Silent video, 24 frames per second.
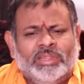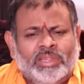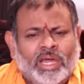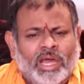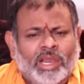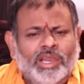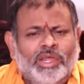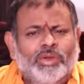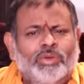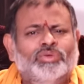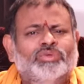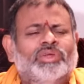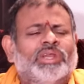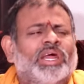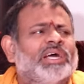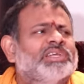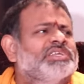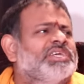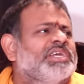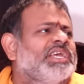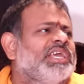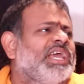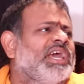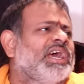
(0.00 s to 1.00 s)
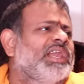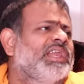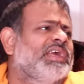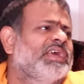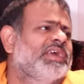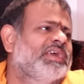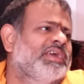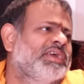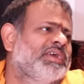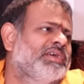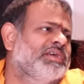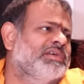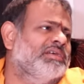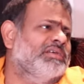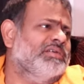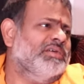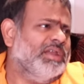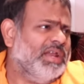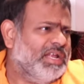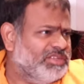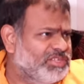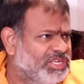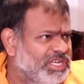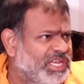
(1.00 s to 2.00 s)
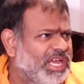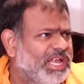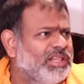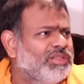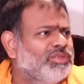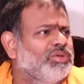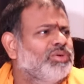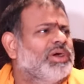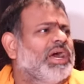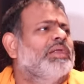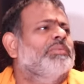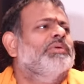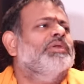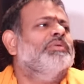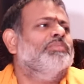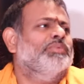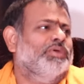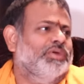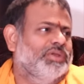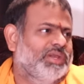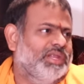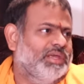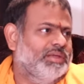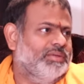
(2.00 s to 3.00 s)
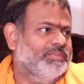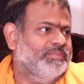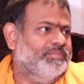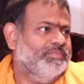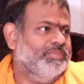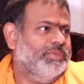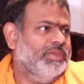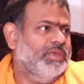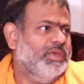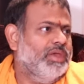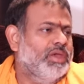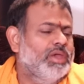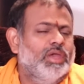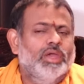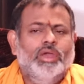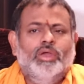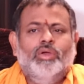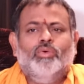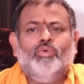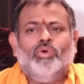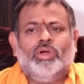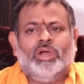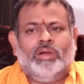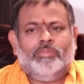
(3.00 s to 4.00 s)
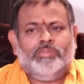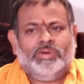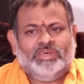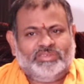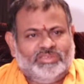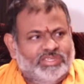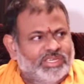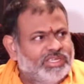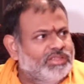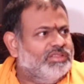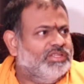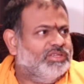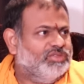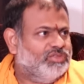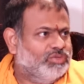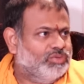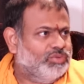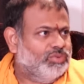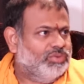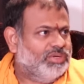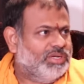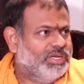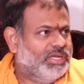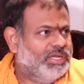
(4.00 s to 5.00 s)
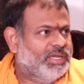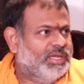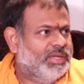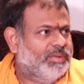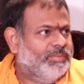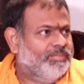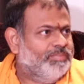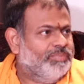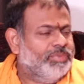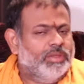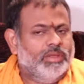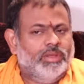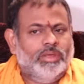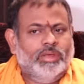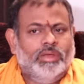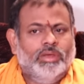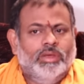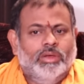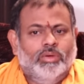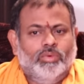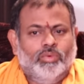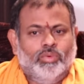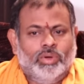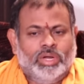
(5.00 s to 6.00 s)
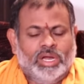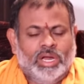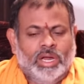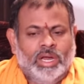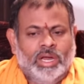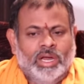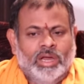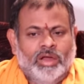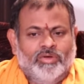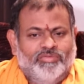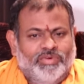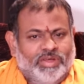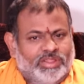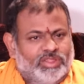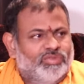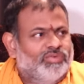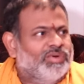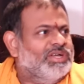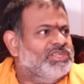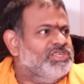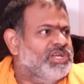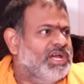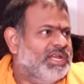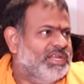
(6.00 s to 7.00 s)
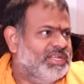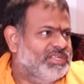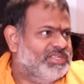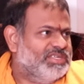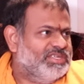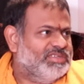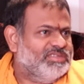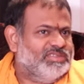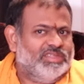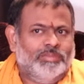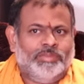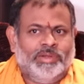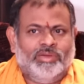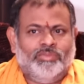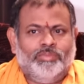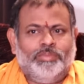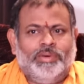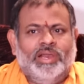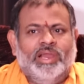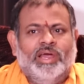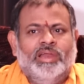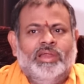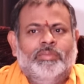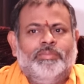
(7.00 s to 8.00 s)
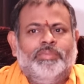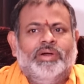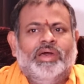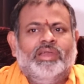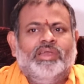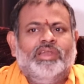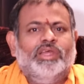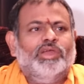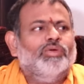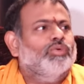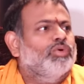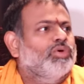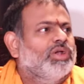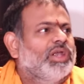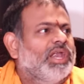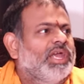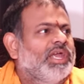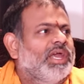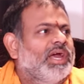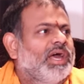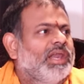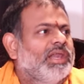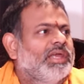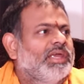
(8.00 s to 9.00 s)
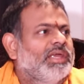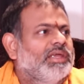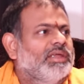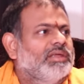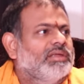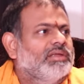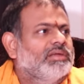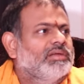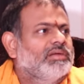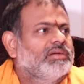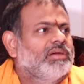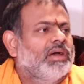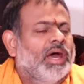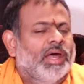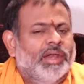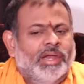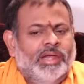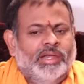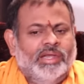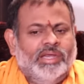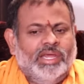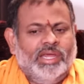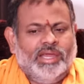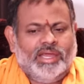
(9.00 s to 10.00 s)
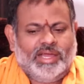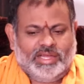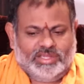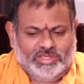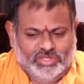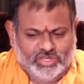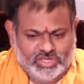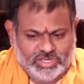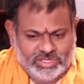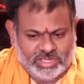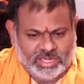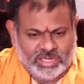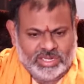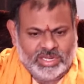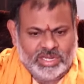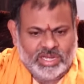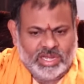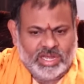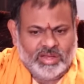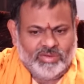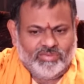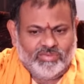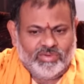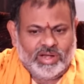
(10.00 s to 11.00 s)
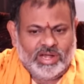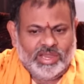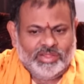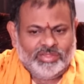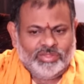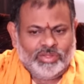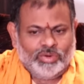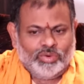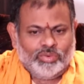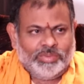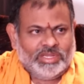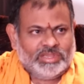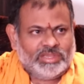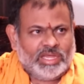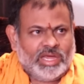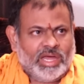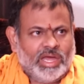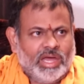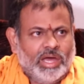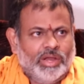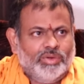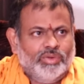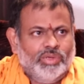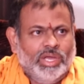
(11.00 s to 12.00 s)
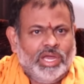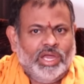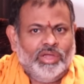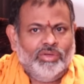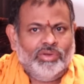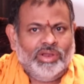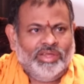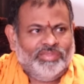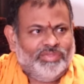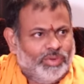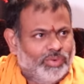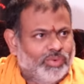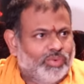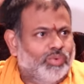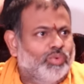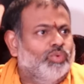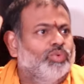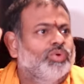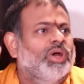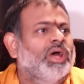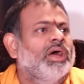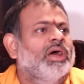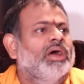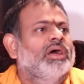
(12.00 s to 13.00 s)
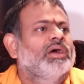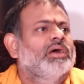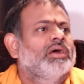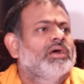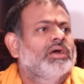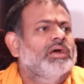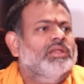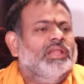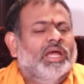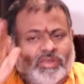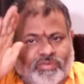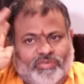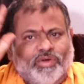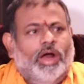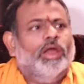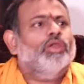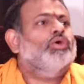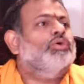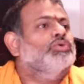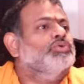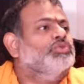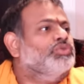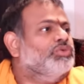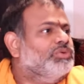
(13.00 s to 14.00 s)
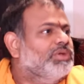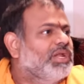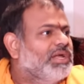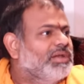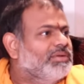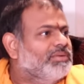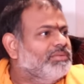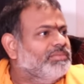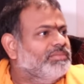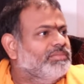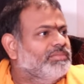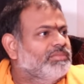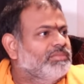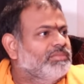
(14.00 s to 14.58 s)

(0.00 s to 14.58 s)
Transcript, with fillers: మతాలు ఈరోజు రాజకీయాలే రాజకీయాలతో కలబడిపోయినాయి ఒక మసీద్ తీసుకుంటే ఒక ఫత్వా జారీ చేస్తే మనం పలానా పార్టీకి ఓట్లేయాలి అని అంటే ఖచ్చితంగా వాళ్ళందరూ మత అనుయాయులందరూ కూడా దాన్ని ఫాలో అవుతున్నారు